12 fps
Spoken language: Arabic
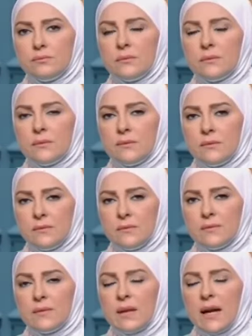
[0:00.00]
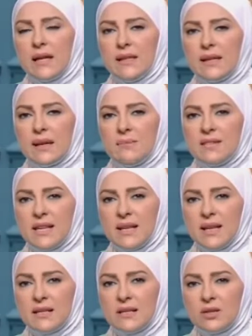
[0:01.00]
انا اللي بقول كده عندك كام سنه
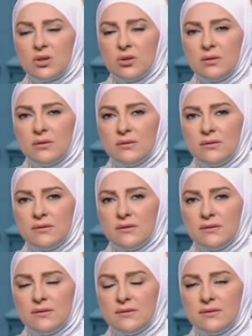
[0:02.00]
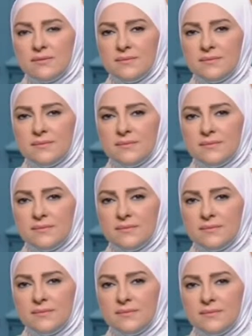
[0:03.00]
يا اسراء
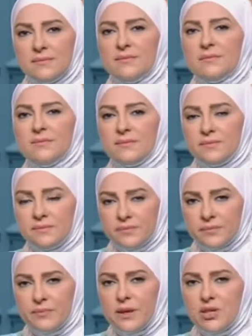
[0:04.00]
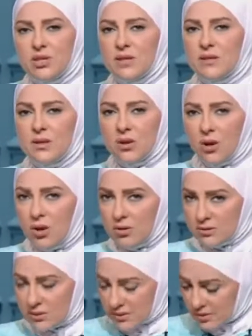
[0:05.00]
24 ماشي يا اسراء
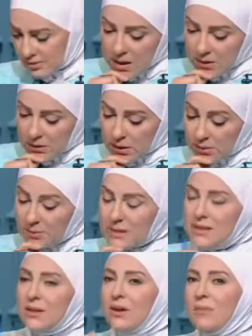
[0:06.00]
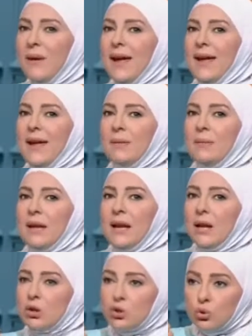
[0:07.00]
حاضر طيب اسراء بقى بيجي
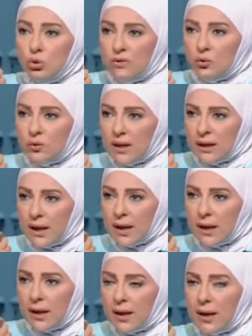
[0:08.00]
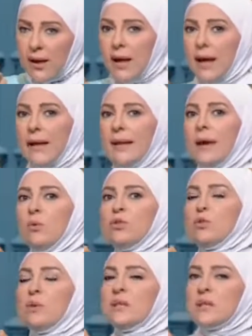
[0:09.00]
لها صوت في ودانها هل ده
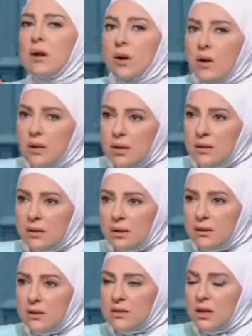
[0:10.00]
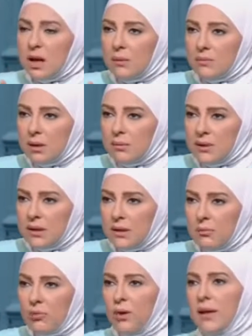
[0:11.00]
وسواس قهري ننصحها عندنا
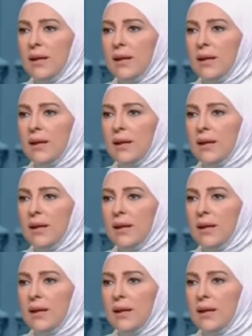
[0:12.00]
نوعين من